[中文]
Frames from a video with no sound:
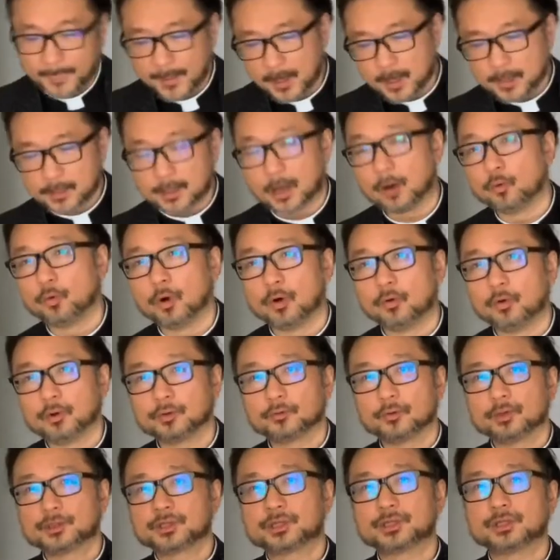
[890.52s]
那我我
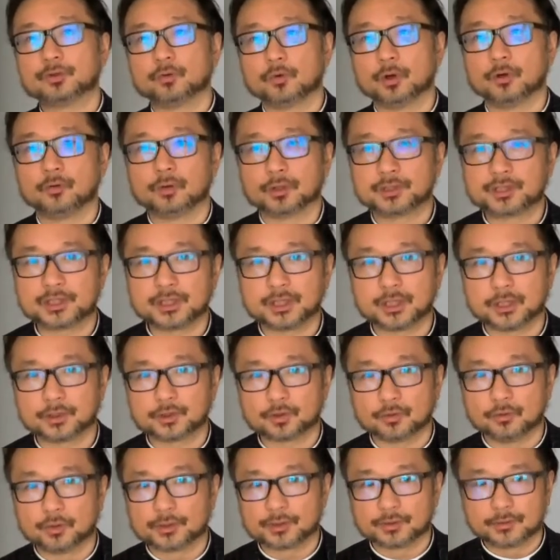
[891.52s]
我我我记得
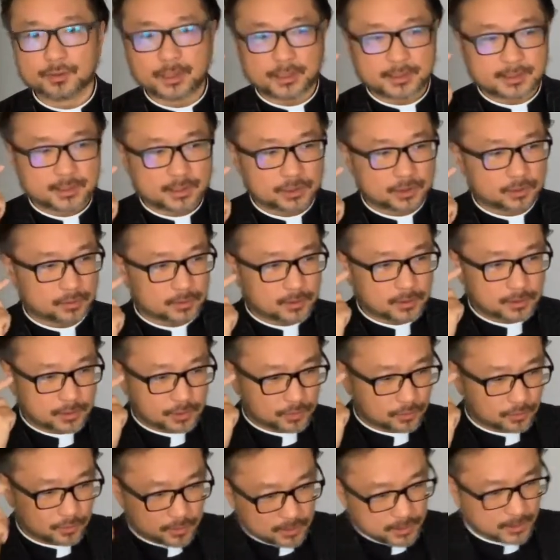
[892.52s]
就我就那次就
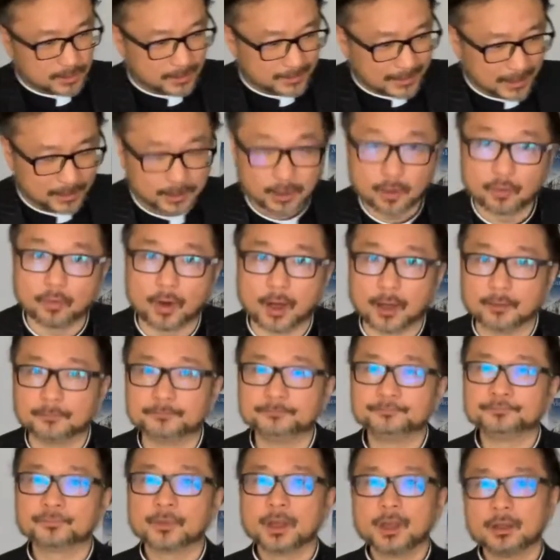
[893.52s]
就跟他打电话，
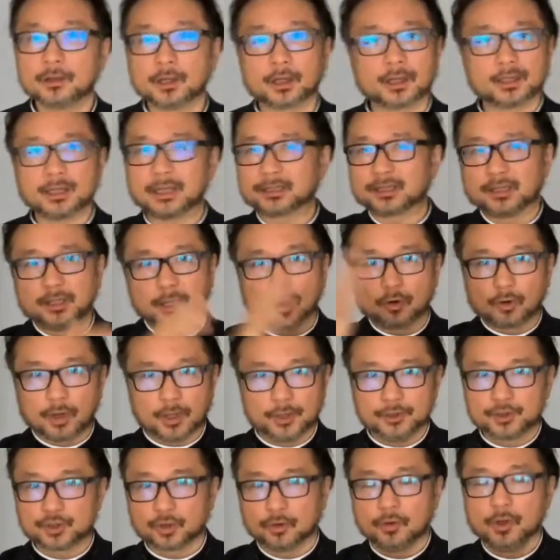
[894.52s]
那跟他聊了
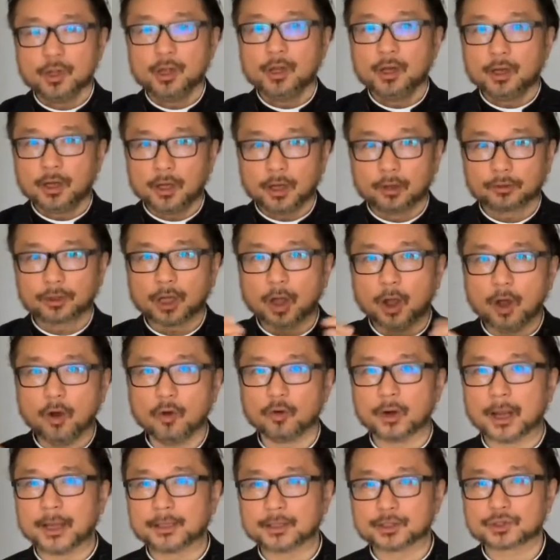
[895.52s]
很久，聊到
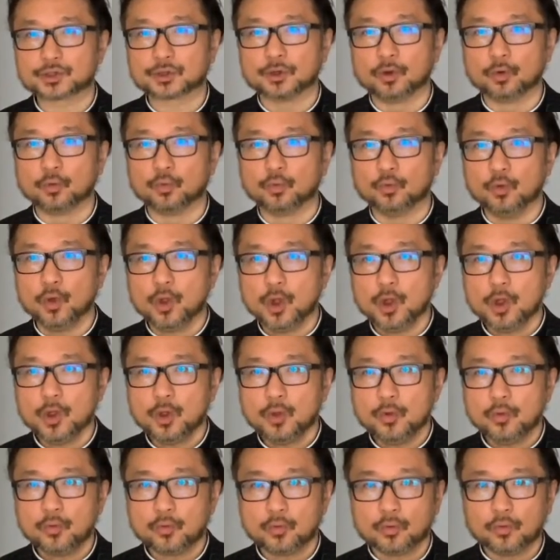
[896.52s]
后来的时候，
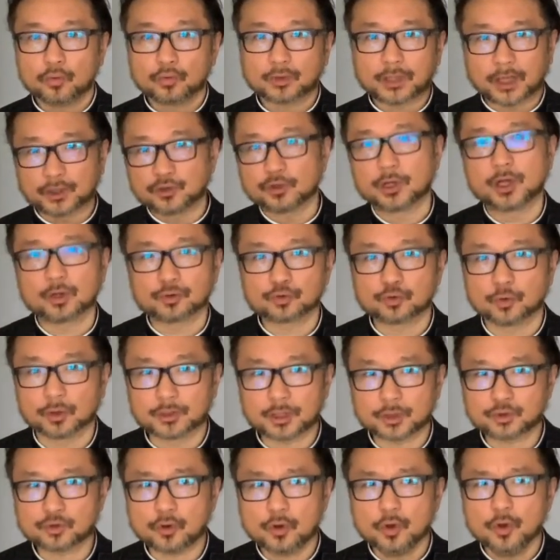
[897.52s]
他就告诉我，
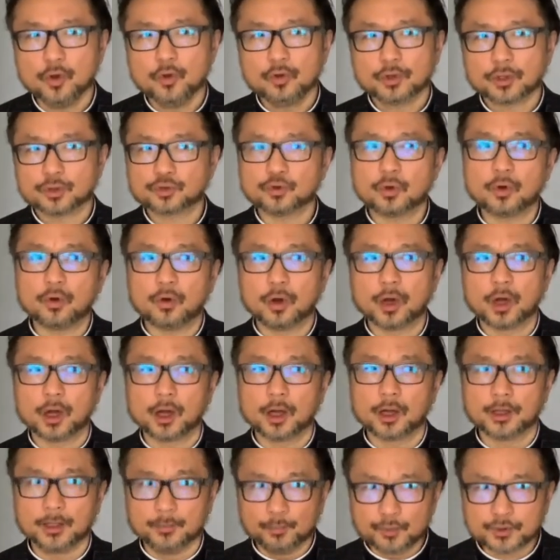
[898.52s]
他说他说
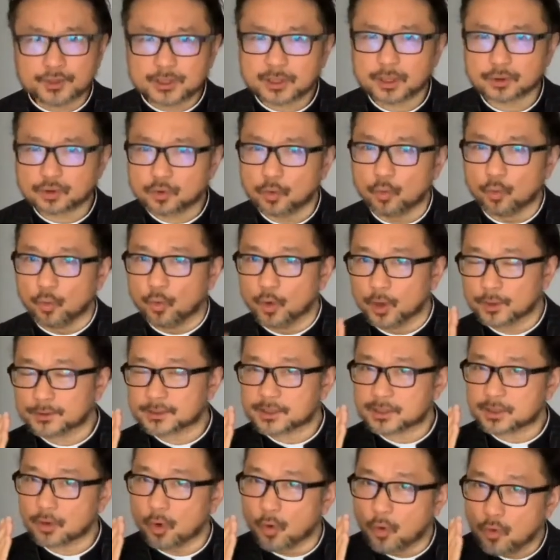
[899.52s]
呃李牧师，他说我
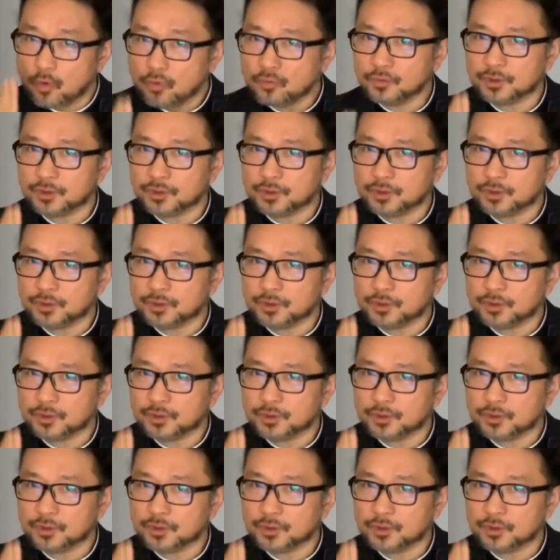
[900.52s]
从